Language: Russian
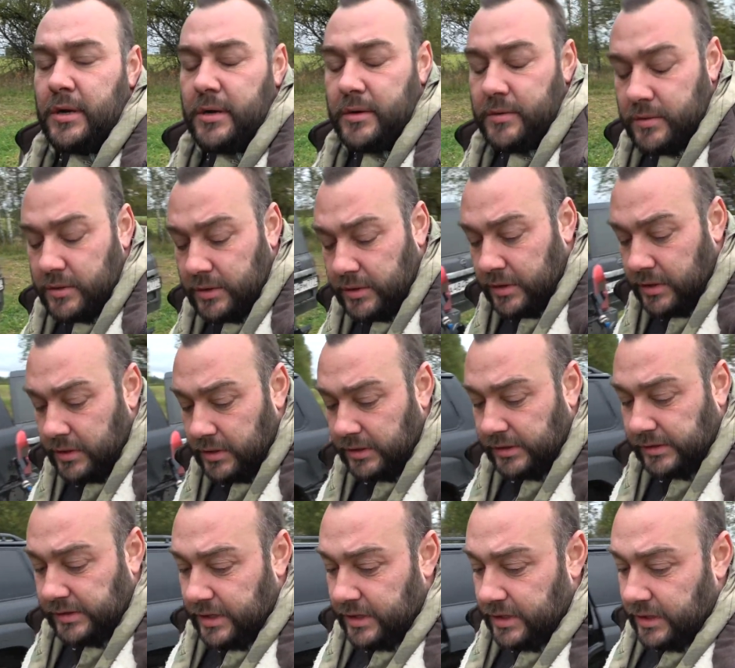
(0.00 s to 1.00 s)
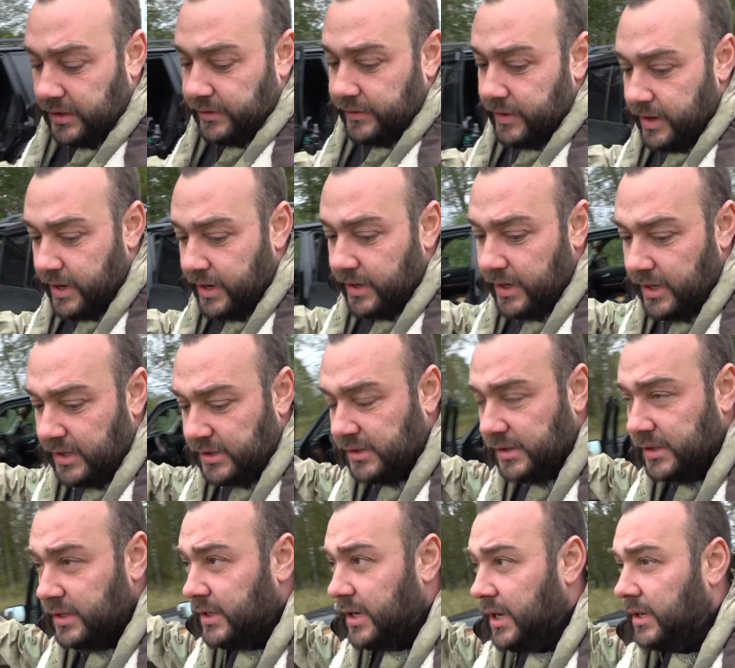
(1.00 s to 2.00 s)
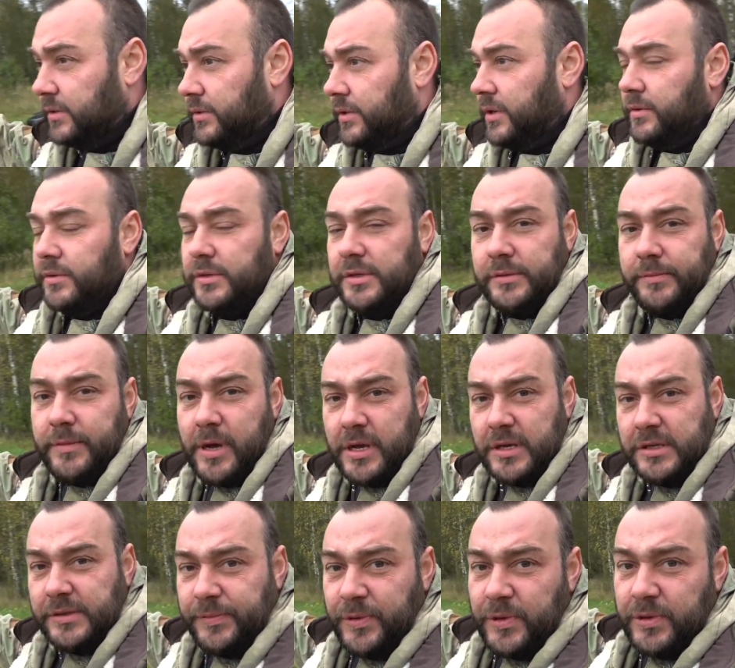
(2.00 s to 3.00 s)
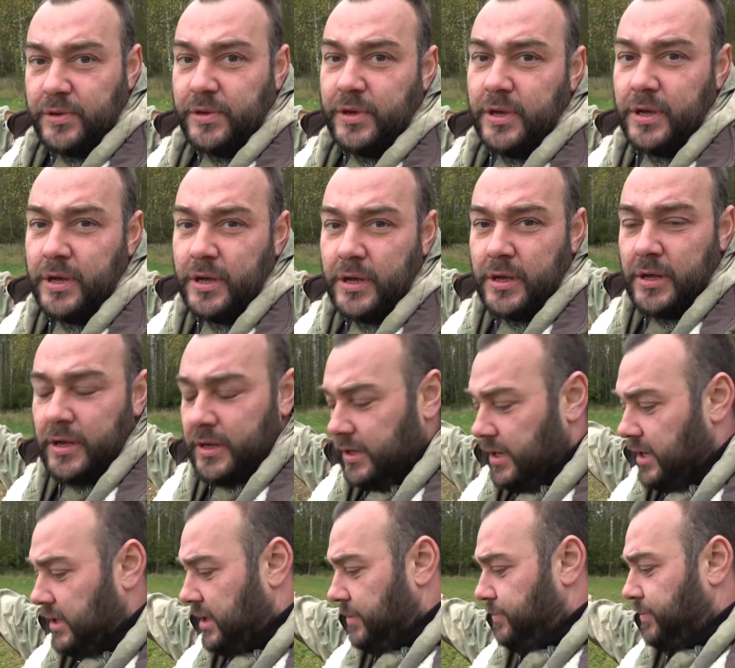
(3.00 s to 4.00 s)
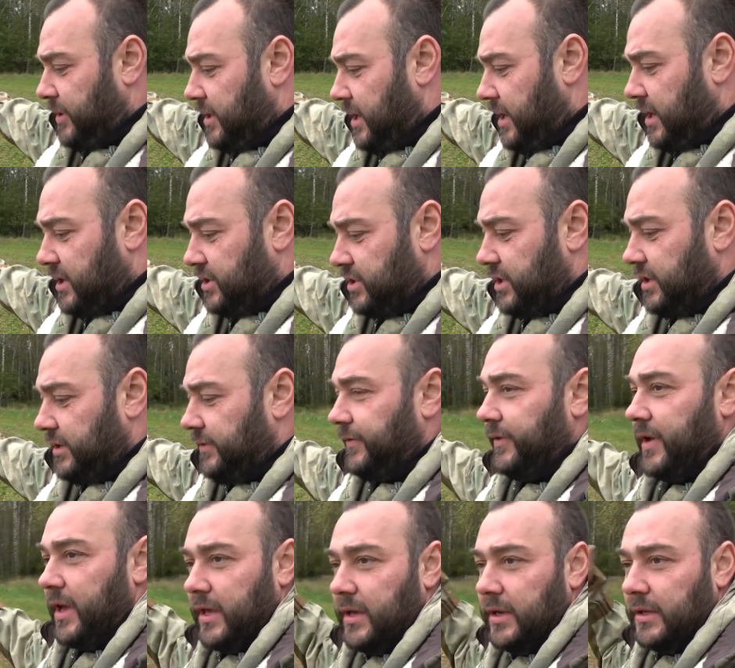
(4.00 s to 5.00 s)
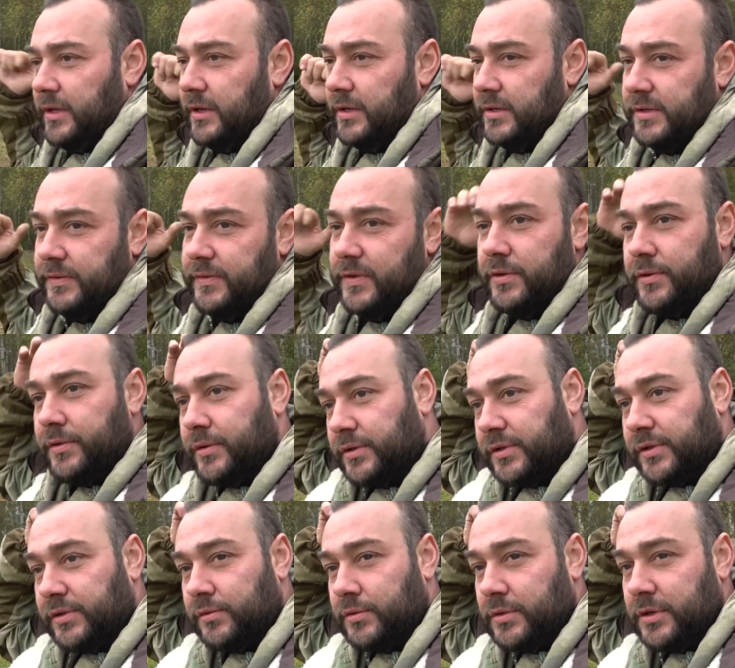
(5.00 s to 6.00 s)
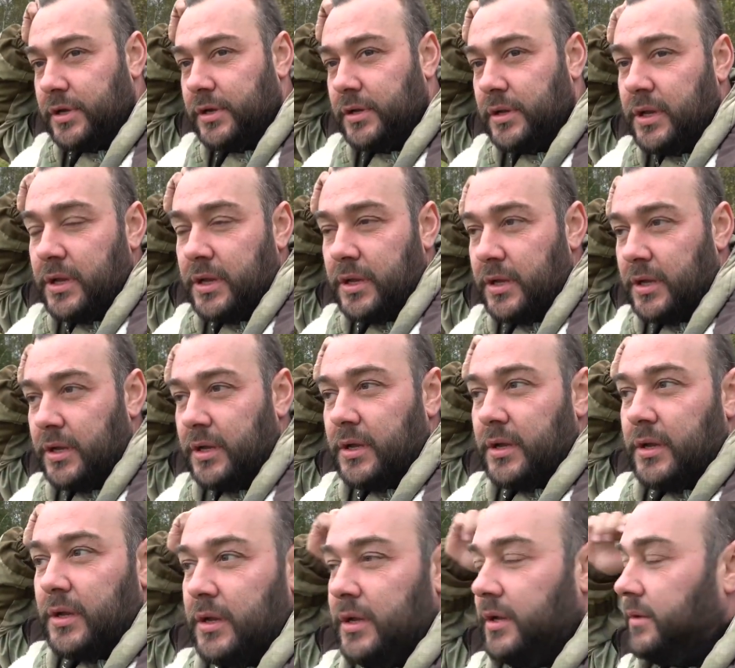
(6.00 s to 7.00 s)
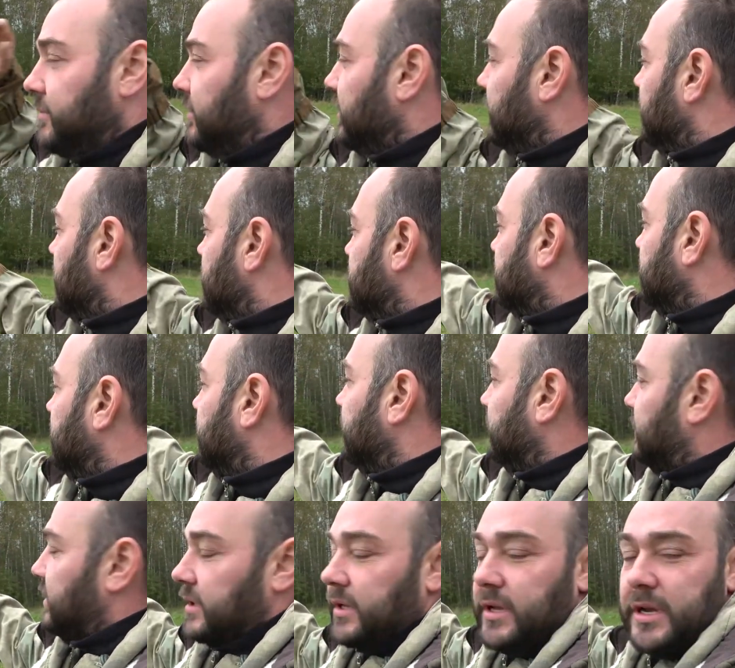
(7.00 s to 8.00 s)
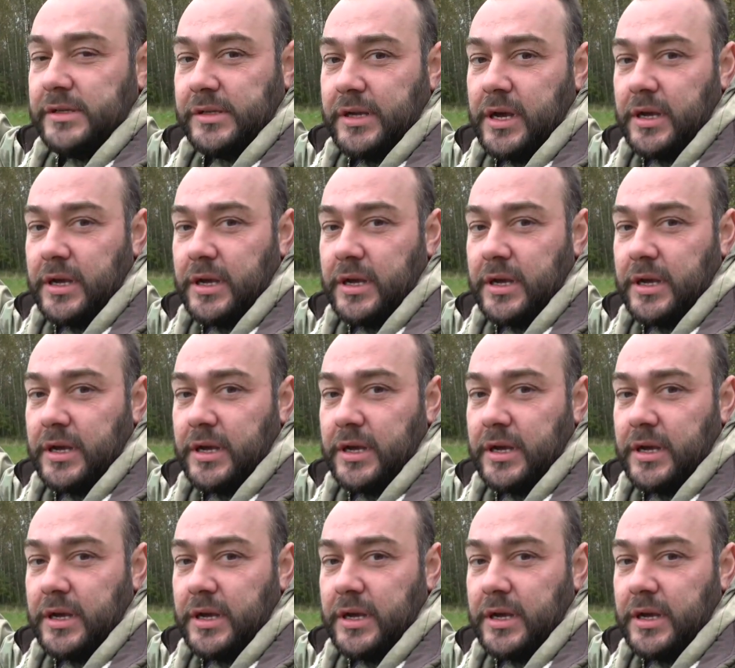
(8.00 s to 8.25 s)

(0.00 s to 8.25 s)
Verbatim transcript: Вот. Кстати говоря, лес, который вот за моей спиной, я там под орешником в каких-то из видео рассуждал. Мы лазили в этот лес,